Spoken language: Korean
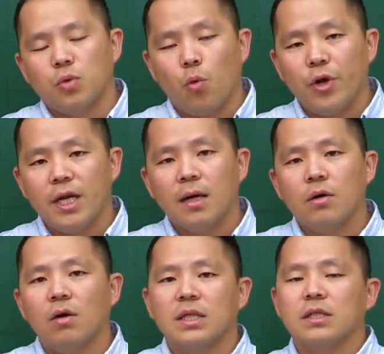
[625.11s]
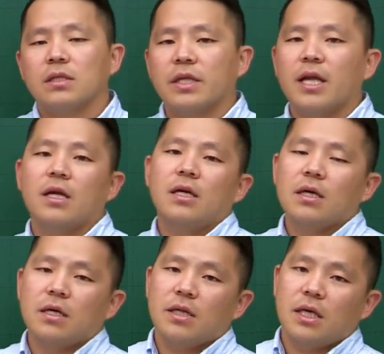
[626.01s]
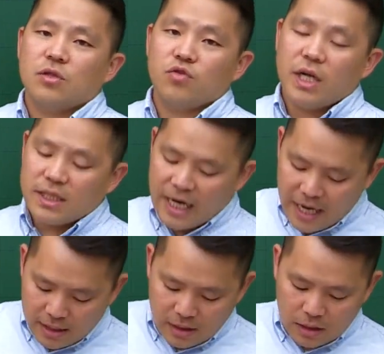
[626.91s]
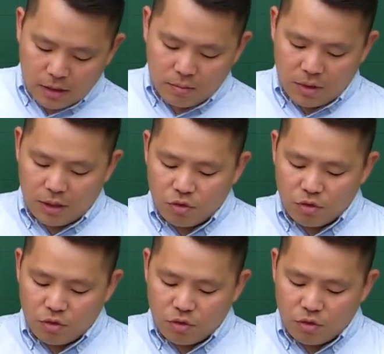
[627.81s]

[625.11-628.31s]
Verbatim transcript: 동일한 것 같은데 근데 이 두 개의 차이는 있습니다.